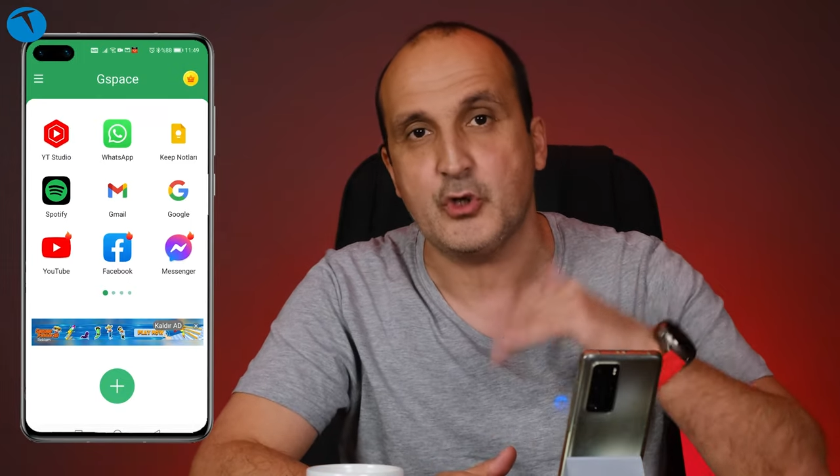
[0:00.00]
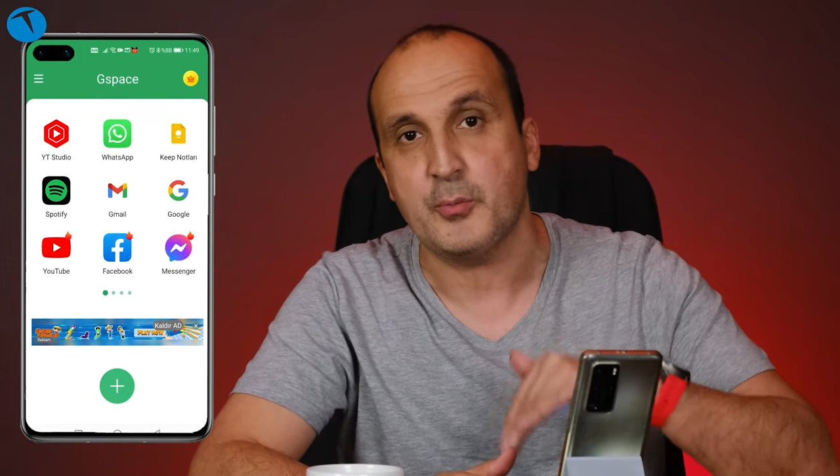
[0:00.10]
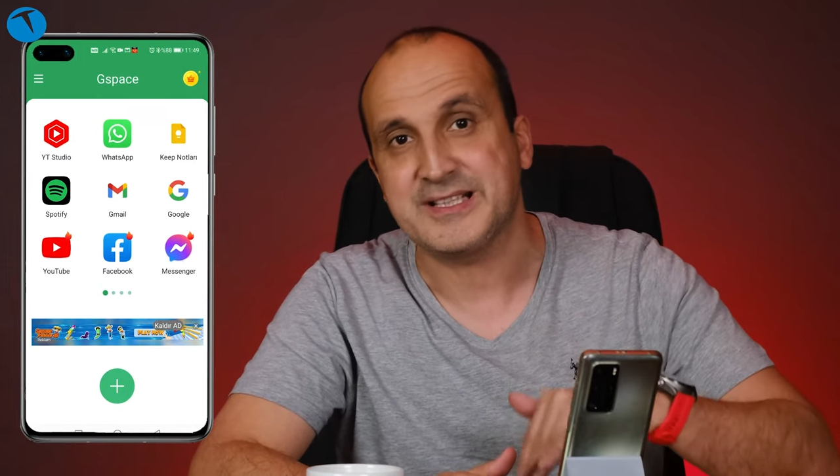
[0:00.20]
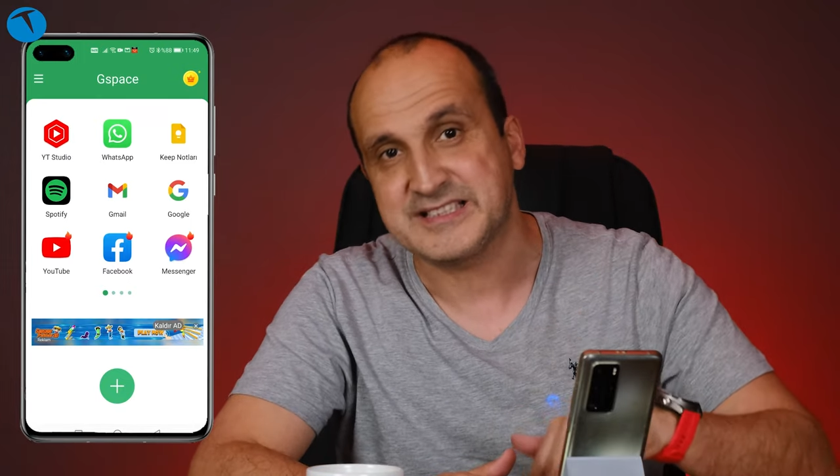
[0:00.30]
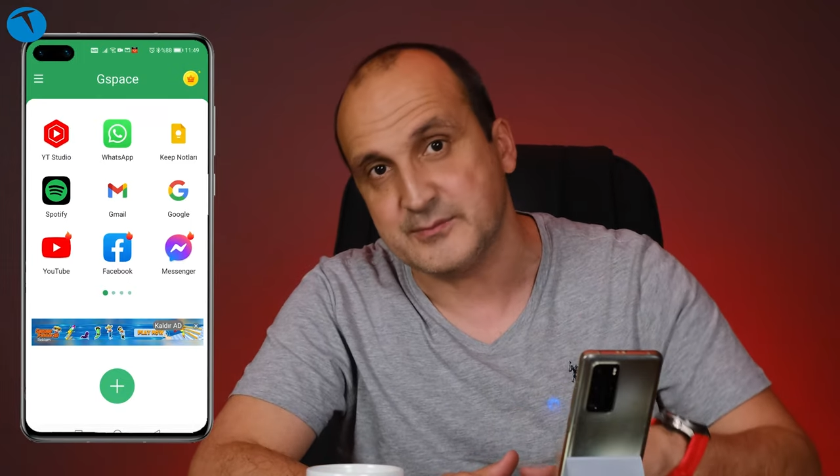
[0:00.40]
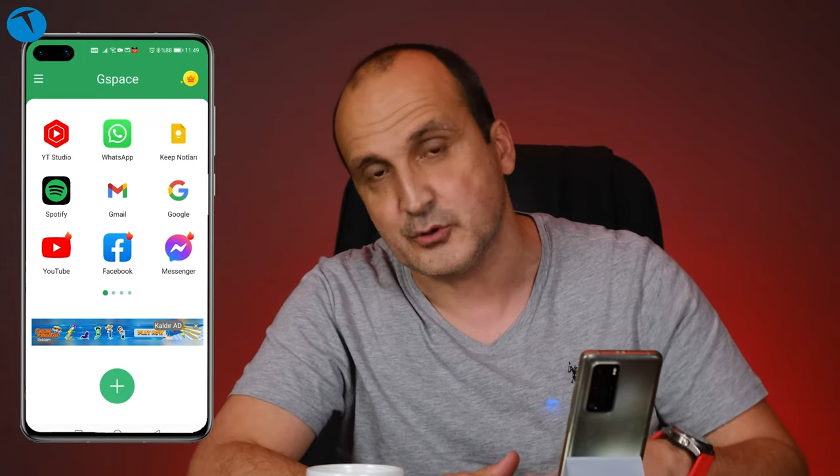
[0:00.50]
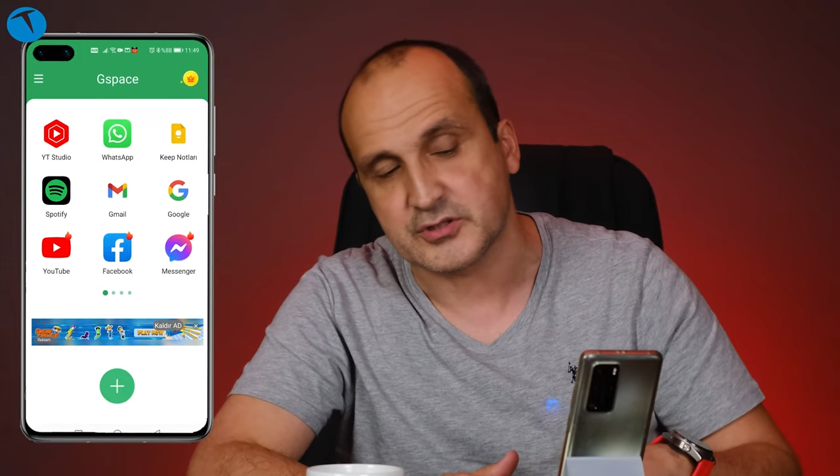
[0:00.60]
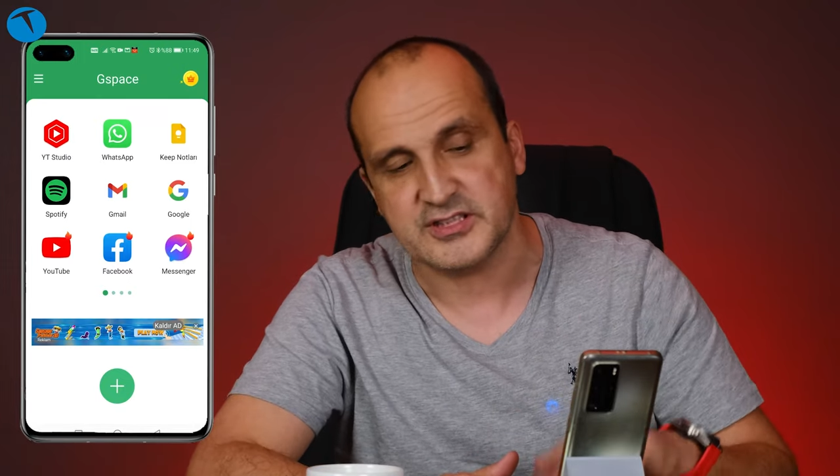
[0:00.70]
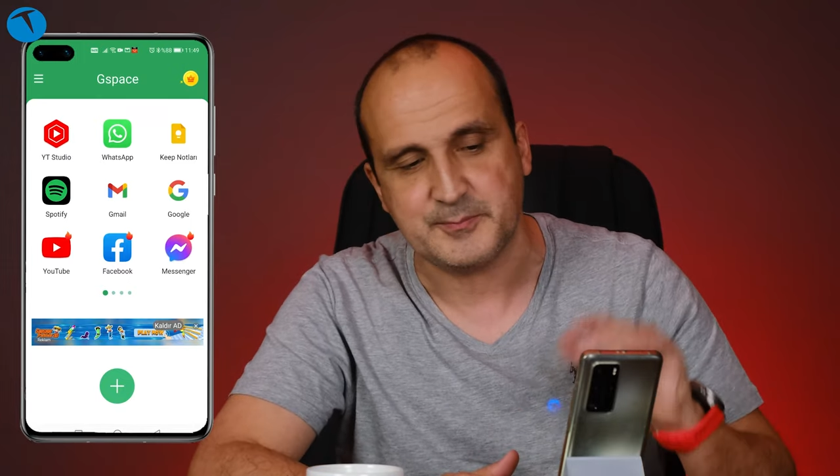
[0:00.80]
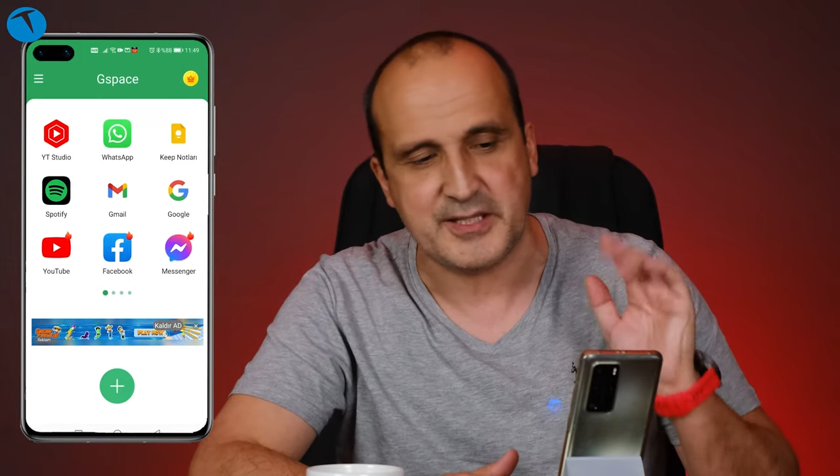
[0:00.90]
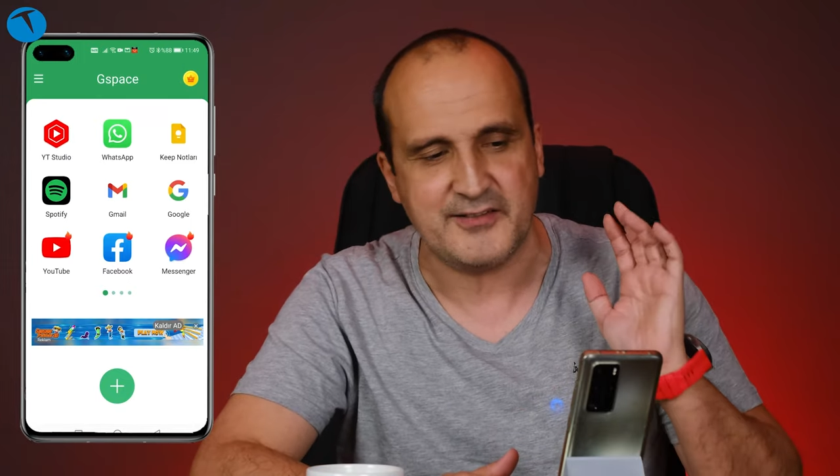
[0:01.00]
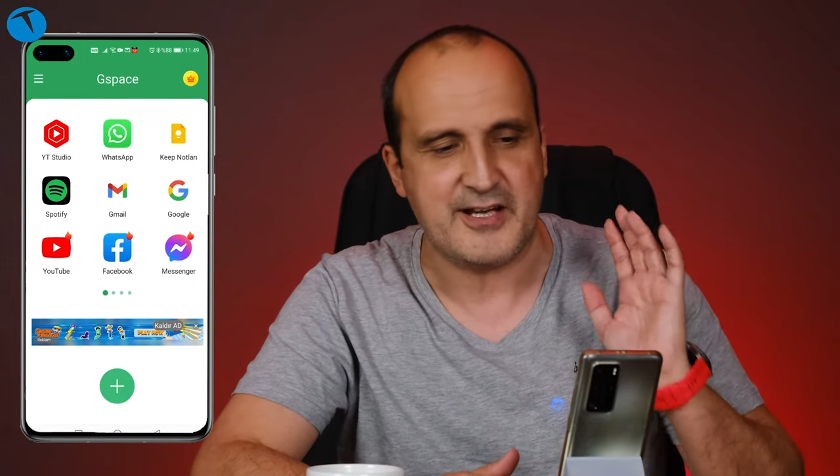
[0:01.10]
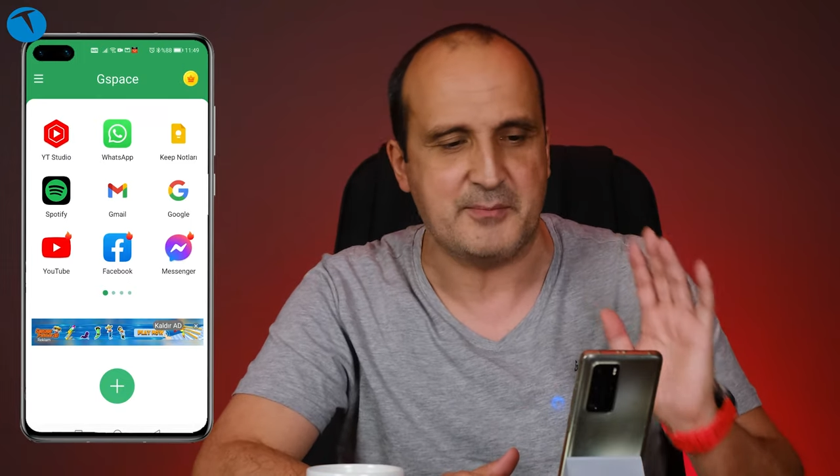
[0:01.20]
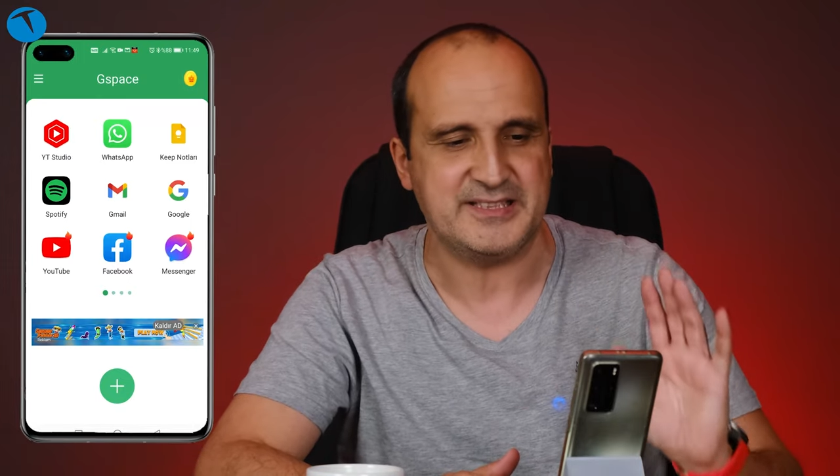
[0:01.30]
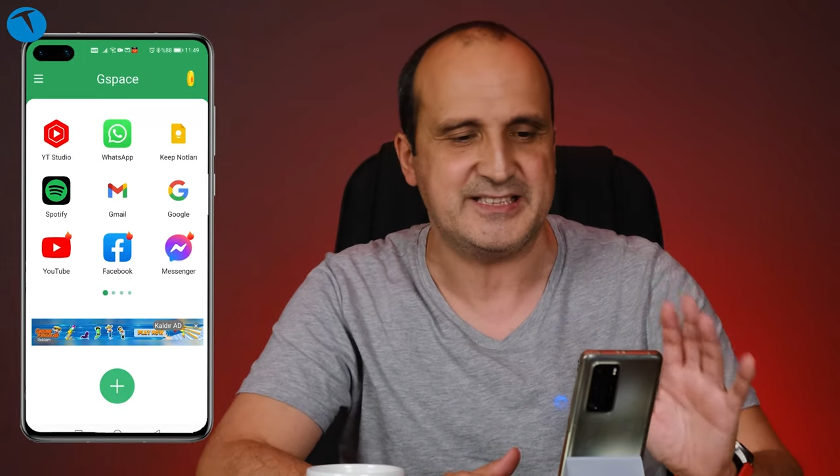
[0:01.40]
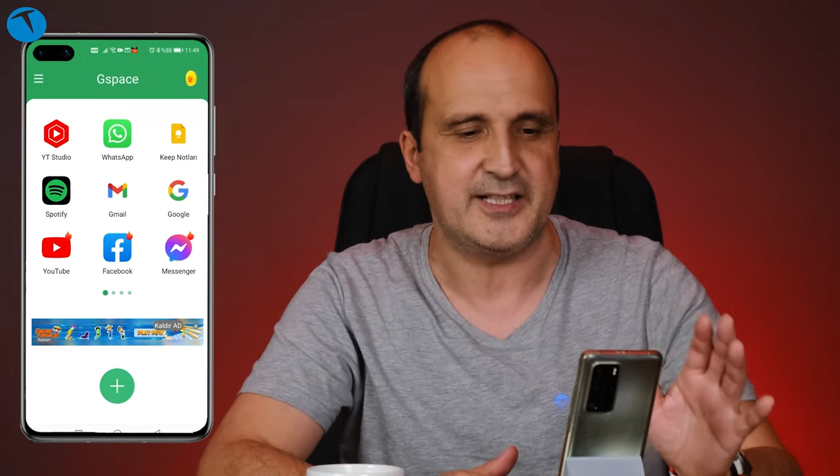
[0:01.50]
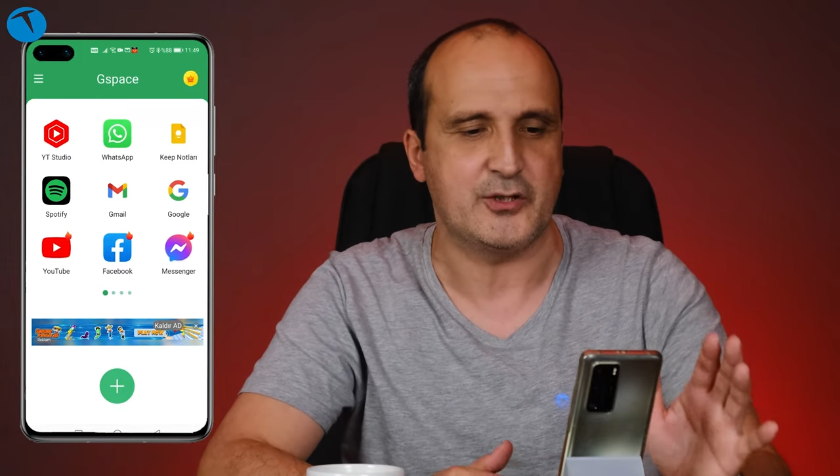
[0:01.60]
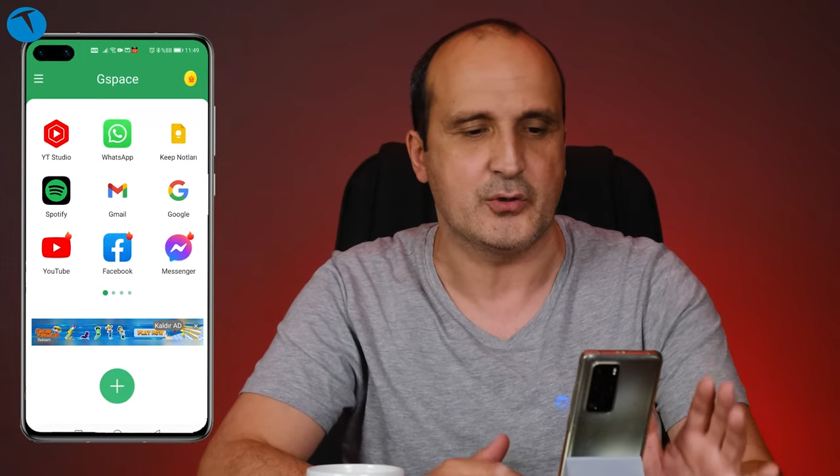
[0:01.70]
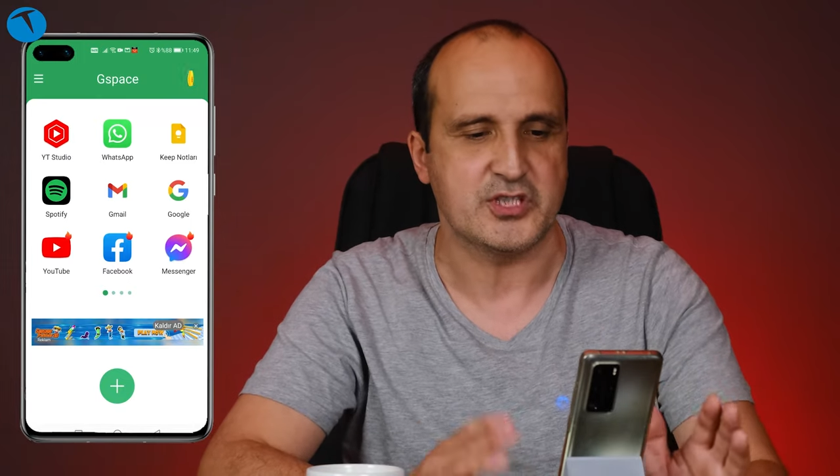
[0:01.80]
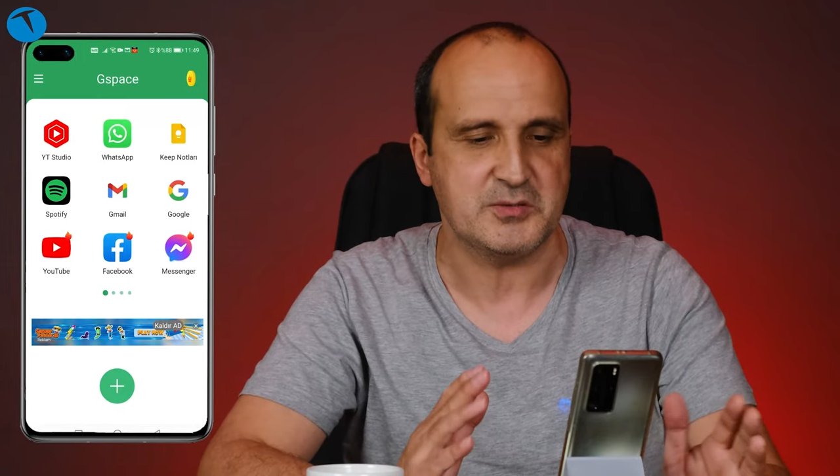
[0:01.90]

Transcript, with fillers: görmek istemiyorsanız para vermeniz gerekiyor.